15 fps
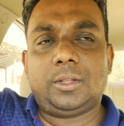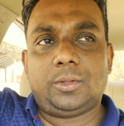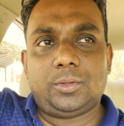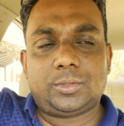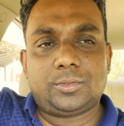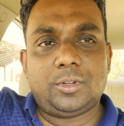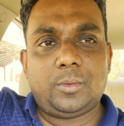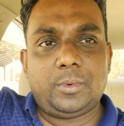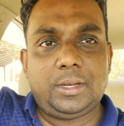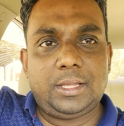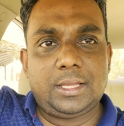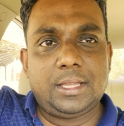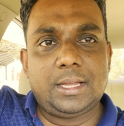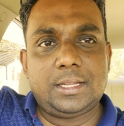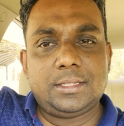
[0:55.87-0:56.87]
तो उसको हम
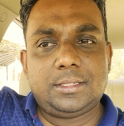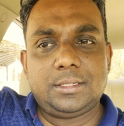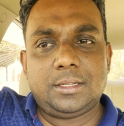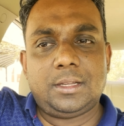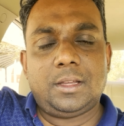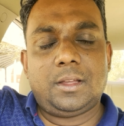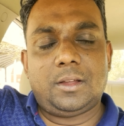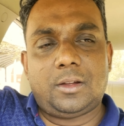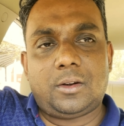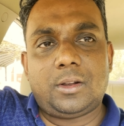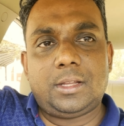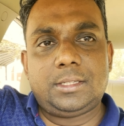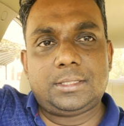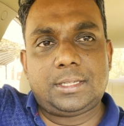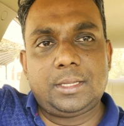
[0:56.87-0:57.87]
लेंगे आज
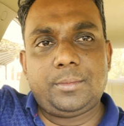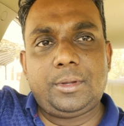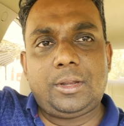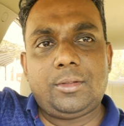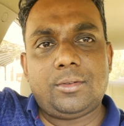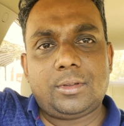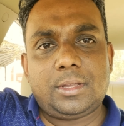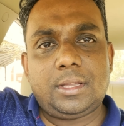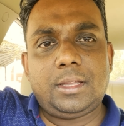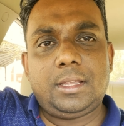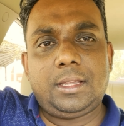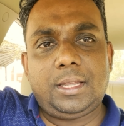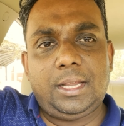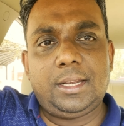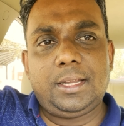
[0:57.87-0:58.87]
और इसके वीडियो के
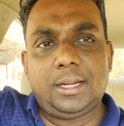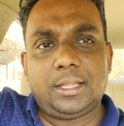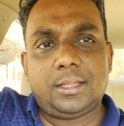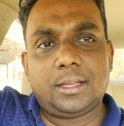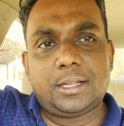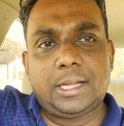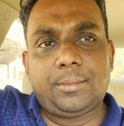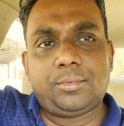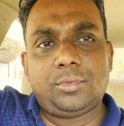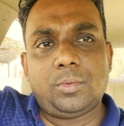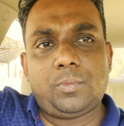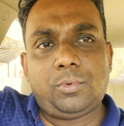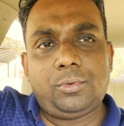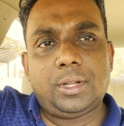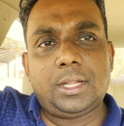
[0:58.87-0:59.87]
इन इन तक आपको
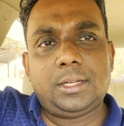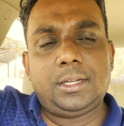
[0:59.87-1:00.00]
पूरा